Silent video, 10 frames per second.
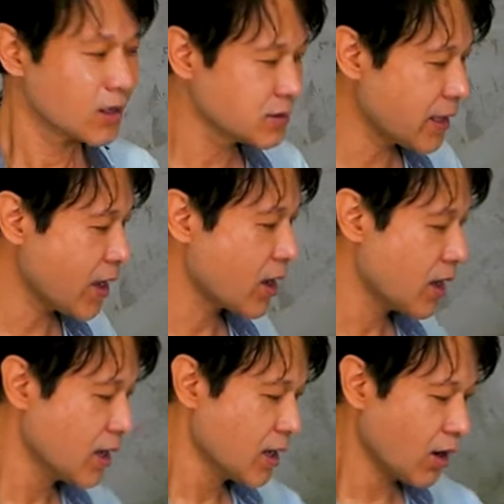
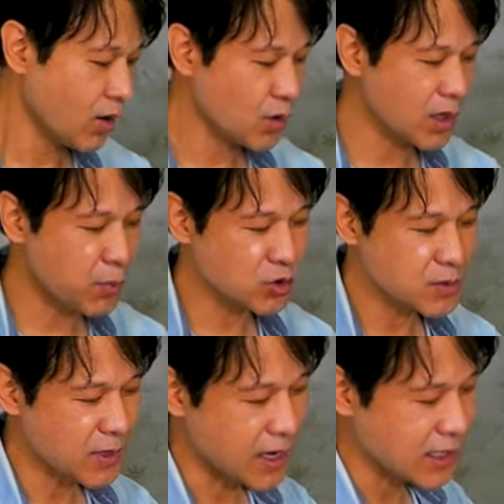근데 이렇게
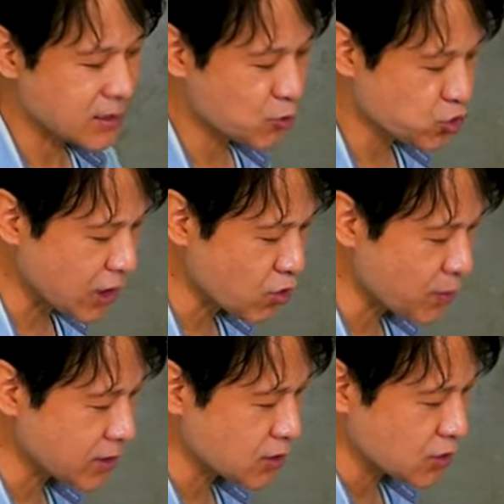보시면 알겠지만 두 장
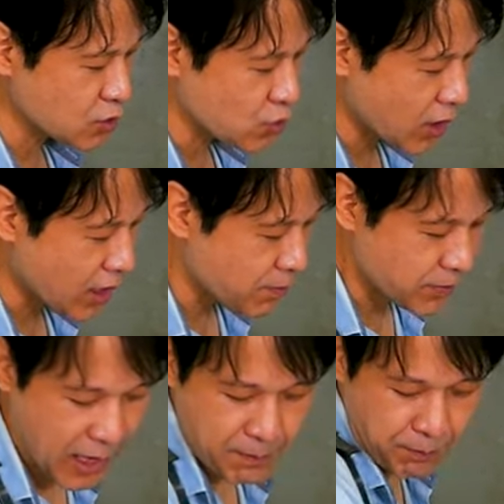소매를 뜨는 이유가
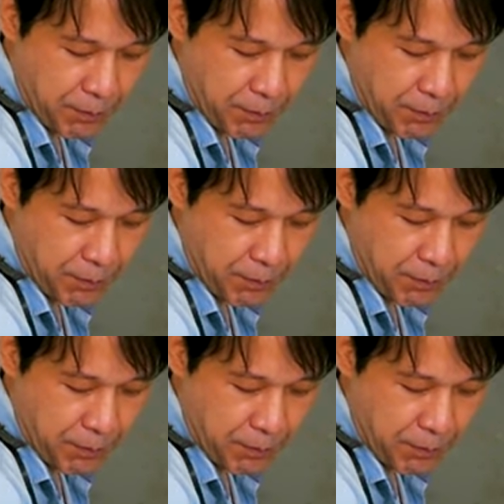내